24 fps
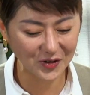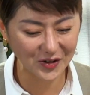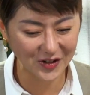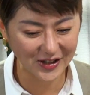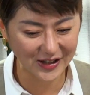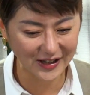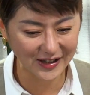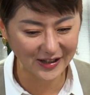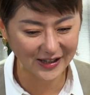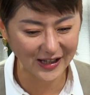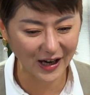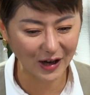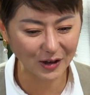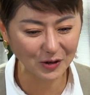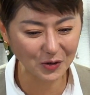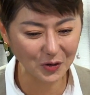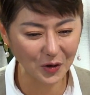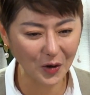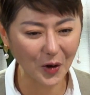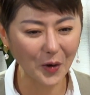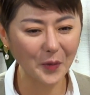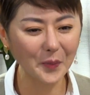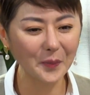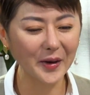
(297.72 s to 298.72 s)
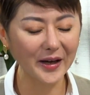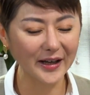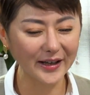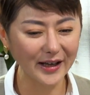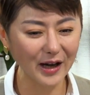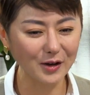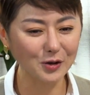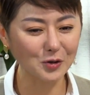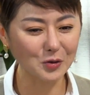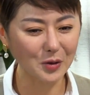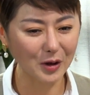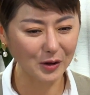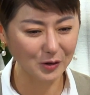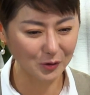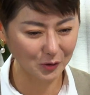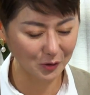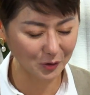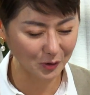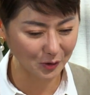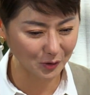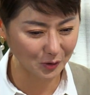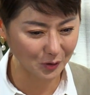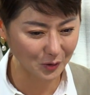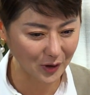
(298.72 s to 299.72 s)
想想要做烘焙，要做
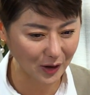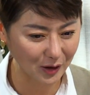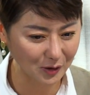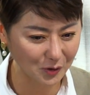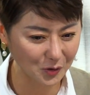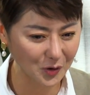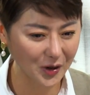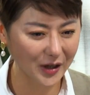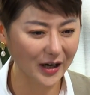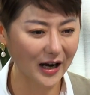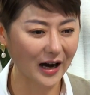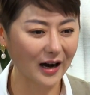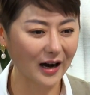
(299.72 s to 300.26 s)
就做到最